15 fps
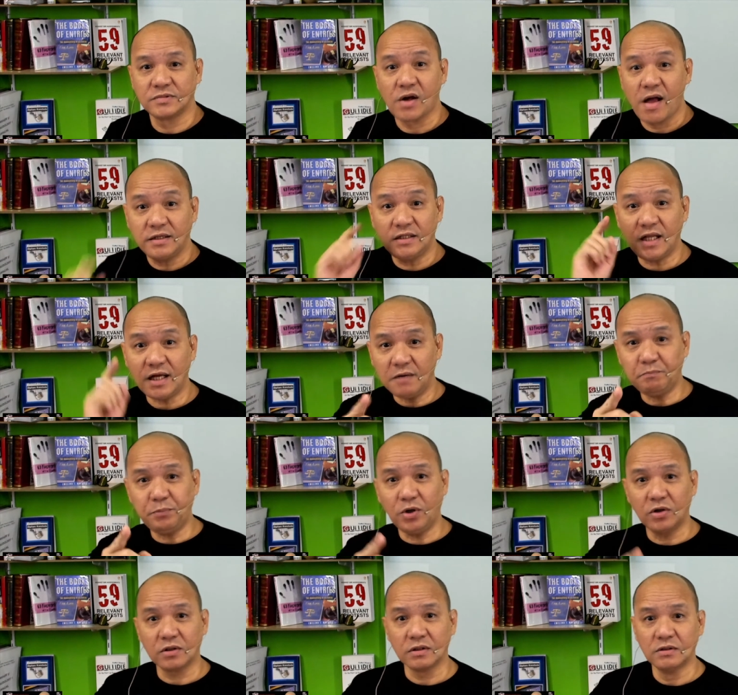
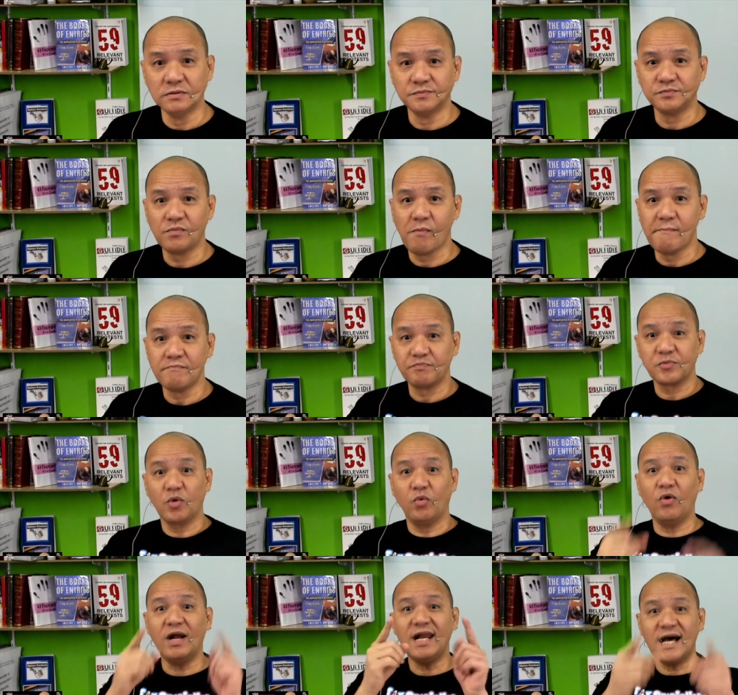Therefore,
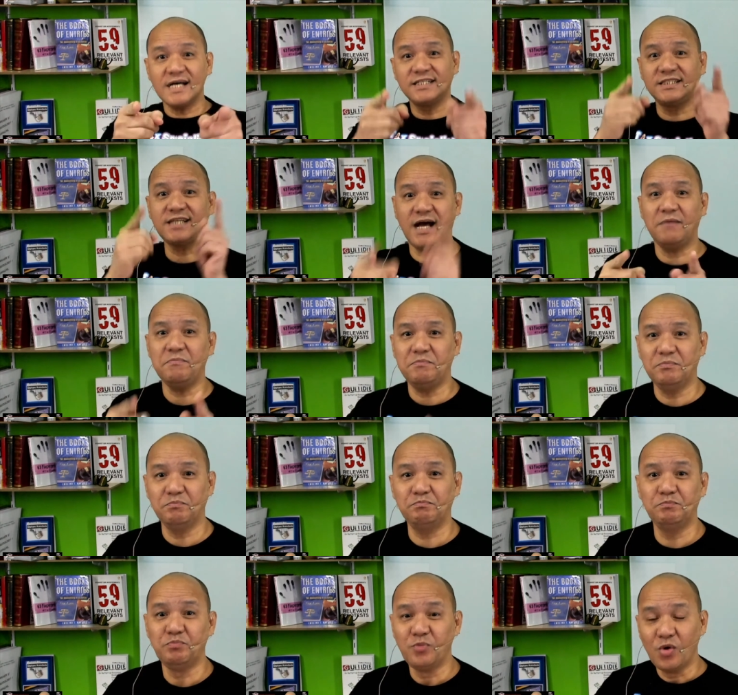wala siyang,
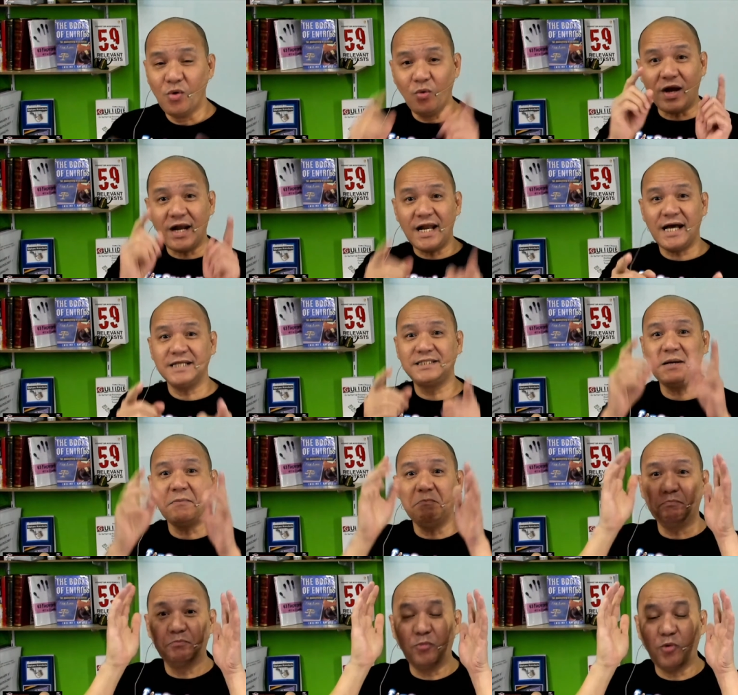wala siyang,
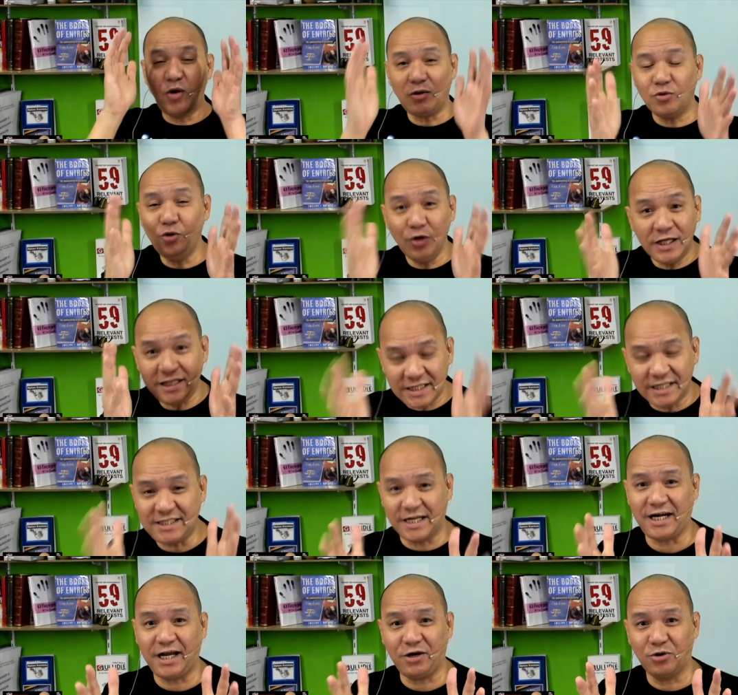kung hindi
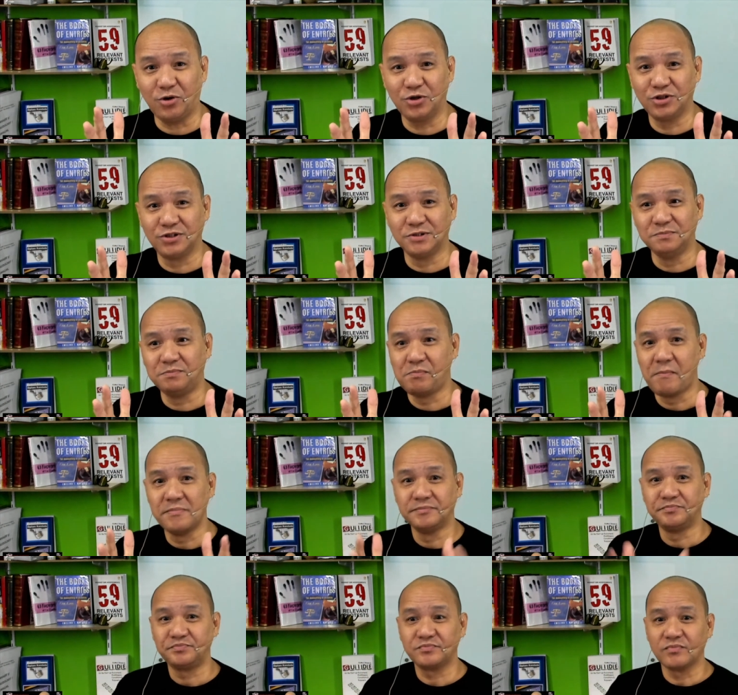sa records,
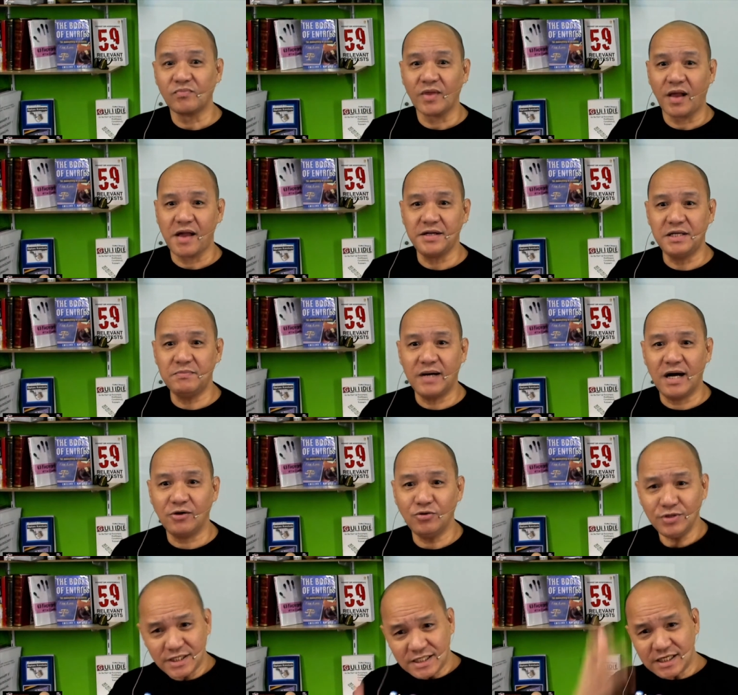'Di ba?
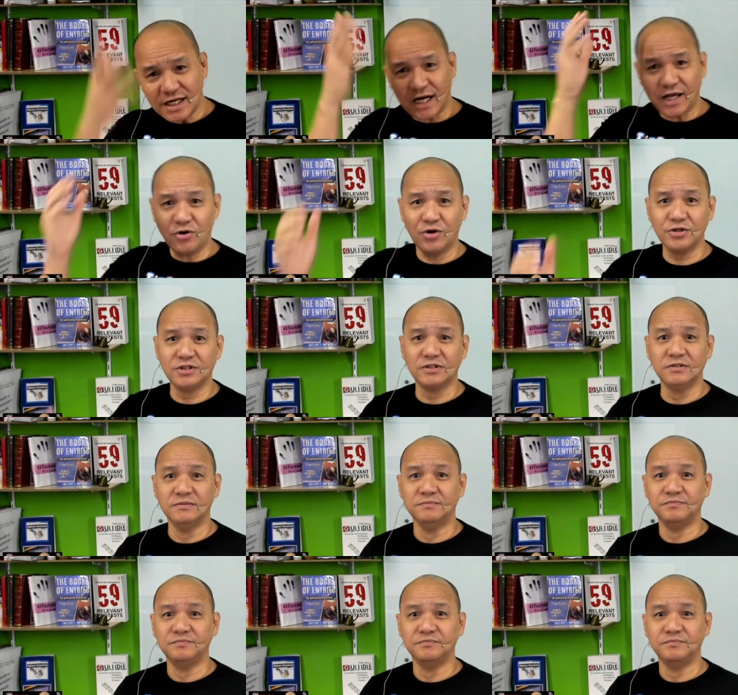Kundi siya records.